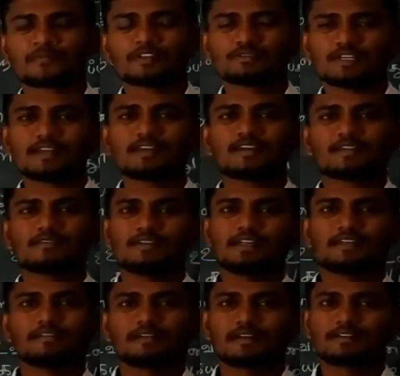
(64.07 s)
சரியான
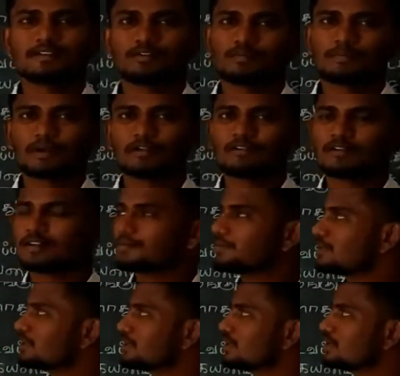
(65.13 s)
வழியில் வராத ஒரு பணம் அதை
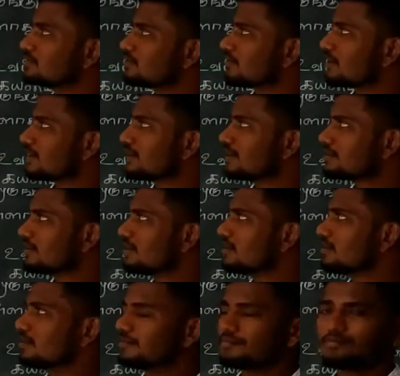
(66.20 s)
பற்றி தான் சொல்கிறாங்க அதில்
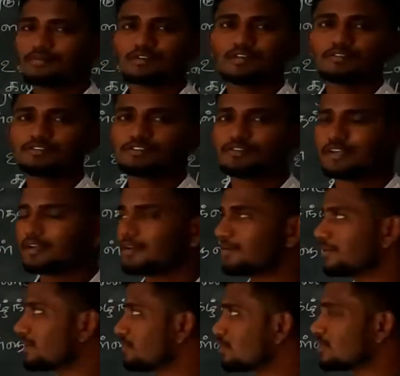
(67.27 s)
மொதல் விஷயம் என்ன
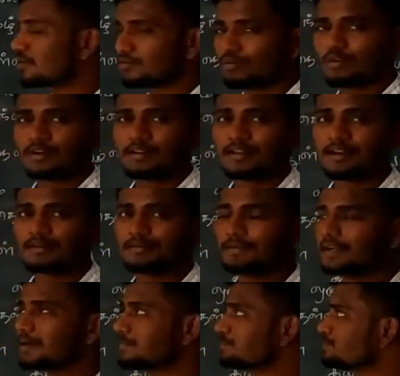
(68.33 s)
அப்படின்னு மொதல் குரல் என்ன
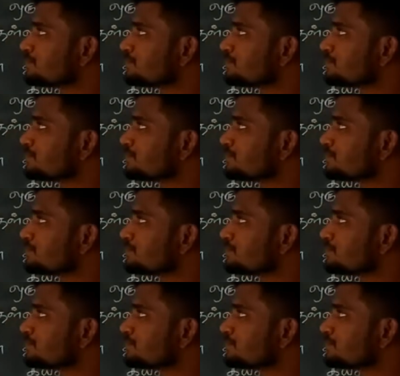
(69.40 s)
அப்படின்னா